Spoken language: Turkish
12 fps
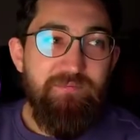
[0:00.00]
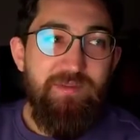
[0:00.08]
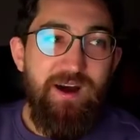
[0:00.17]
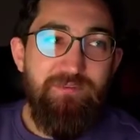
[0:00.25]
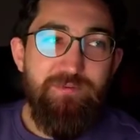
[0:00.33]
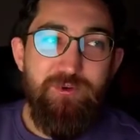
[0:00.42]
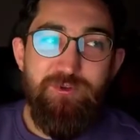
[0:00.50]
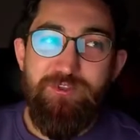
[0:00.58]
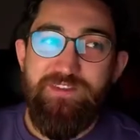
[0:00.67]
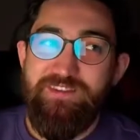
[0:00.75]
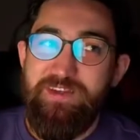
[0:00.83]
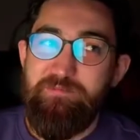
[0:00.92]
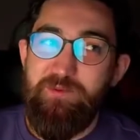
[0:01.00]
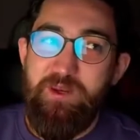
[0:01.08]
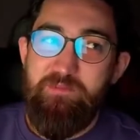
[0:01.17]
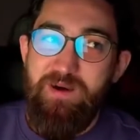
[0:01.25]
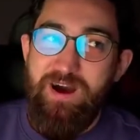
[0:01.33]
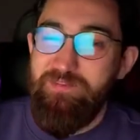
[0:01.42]
Mavi Boncuk da tam böyle
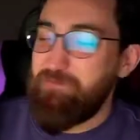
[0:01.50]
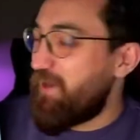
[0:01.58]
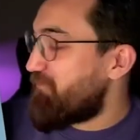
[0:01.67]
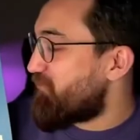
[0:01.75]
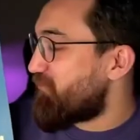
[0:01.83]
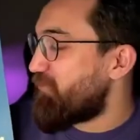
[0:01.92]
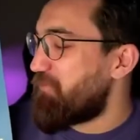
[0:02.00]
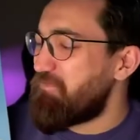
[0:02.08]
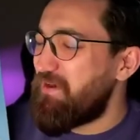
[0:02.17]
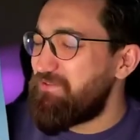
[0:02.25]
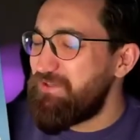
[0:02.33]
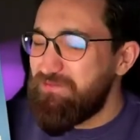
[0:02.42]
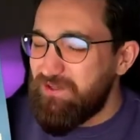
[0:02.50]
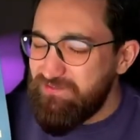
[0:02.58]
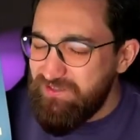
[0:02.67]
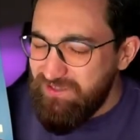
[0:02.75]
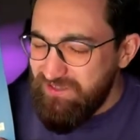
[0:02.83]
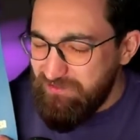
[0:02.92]
mavi mavi duruyor. Mavi
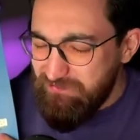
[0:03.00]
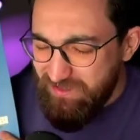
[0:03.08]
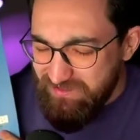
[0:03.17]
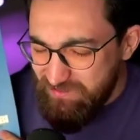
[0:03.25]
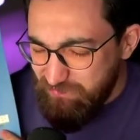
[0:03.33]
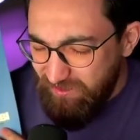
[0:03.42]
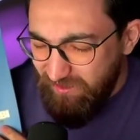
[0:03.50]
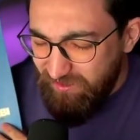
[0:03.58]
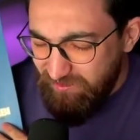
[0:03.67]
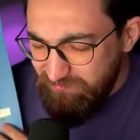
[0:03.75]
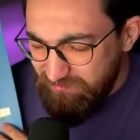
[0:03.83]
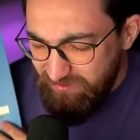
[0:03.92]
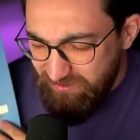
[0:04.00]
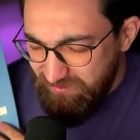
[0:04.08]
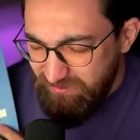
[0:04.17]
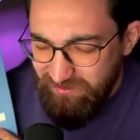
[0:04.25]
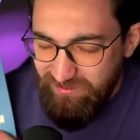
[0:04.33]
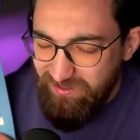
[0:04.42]
mavi
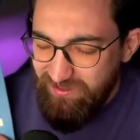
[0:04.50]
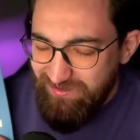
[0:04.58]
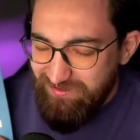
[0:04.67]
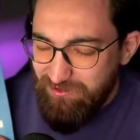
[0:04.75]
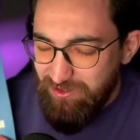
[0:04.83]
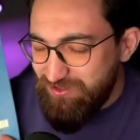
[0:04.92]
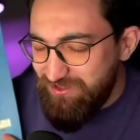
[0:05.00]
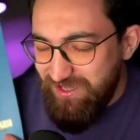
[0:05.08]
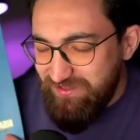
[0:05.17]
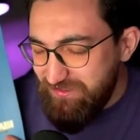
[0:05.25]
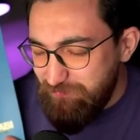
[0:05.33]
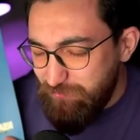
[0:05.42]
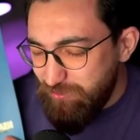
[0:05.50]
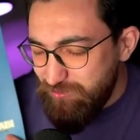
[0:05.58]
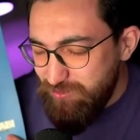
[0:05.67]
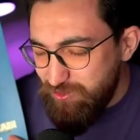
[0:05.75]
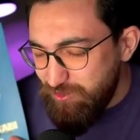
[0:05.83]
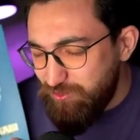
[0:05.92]
masmavi gözleri
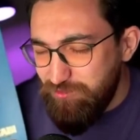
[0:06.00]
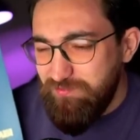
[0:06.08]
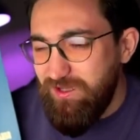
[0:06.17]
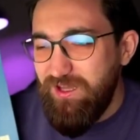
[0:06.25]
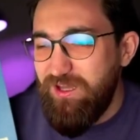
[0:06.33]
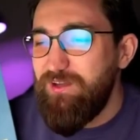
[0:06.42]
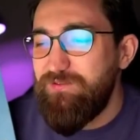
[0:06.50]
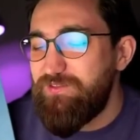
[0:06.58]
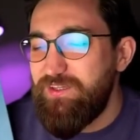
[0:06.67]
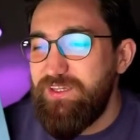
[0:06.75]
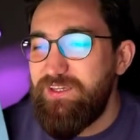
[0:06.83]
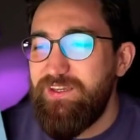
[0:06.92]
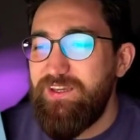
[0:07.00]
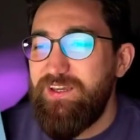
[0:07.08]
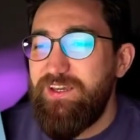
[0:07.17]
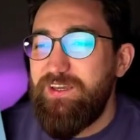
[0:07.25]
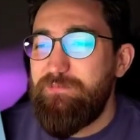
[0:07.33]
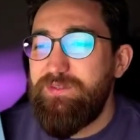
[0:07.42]
boncuk mavi
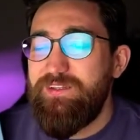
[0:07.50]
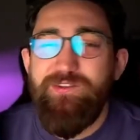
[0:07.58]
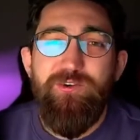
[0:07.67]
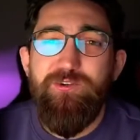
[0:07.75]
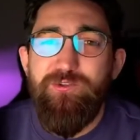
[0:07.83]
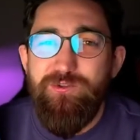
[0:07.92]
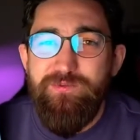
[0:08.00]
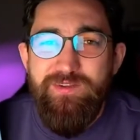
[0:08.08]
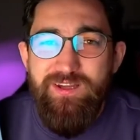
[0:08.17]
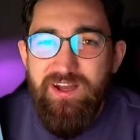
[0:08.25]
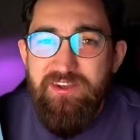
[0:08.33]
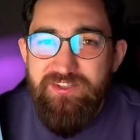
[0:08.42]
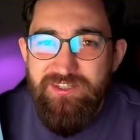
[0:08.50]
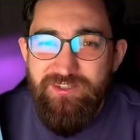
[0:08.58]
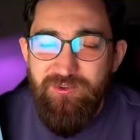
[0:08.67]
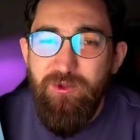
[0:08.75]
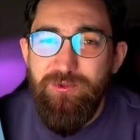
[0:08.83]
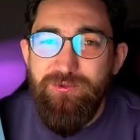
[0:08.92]
bir gördüm aşık
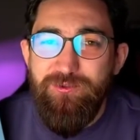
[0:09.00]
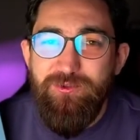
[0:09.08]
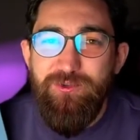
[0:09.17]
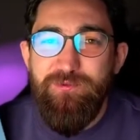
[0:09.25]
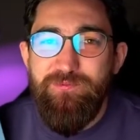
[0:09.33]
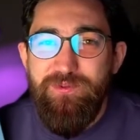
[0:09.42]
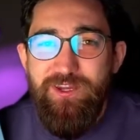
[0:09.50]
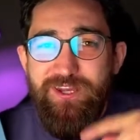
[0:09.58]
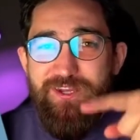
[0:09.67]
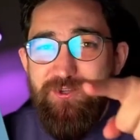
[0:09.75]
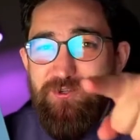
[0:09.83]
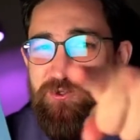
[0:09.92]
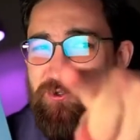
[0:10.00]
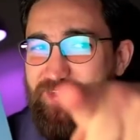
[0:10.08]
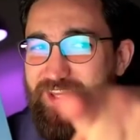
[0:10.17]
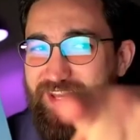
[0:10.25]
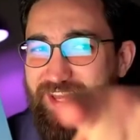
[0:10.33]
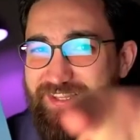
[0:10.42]
oldum şu
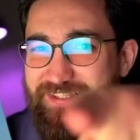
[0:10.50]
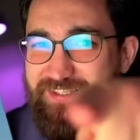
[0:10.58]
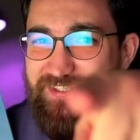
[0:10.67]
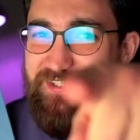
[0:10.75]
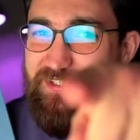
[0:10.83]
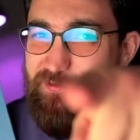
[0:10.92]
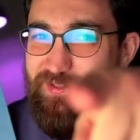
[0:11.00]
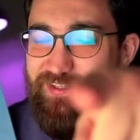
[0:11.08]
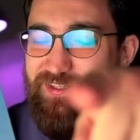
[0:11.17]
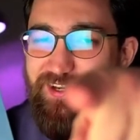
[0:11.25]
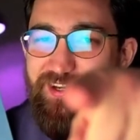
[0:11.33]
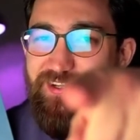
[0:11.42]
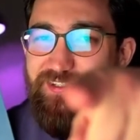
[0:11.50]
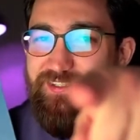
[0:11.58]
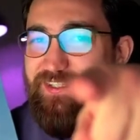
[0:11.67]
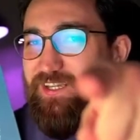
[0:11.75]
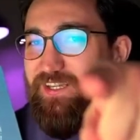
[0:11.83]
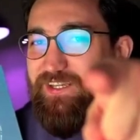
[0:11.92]
gelen kimin
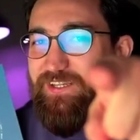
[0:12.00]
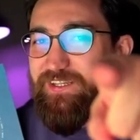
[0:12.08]
yarı.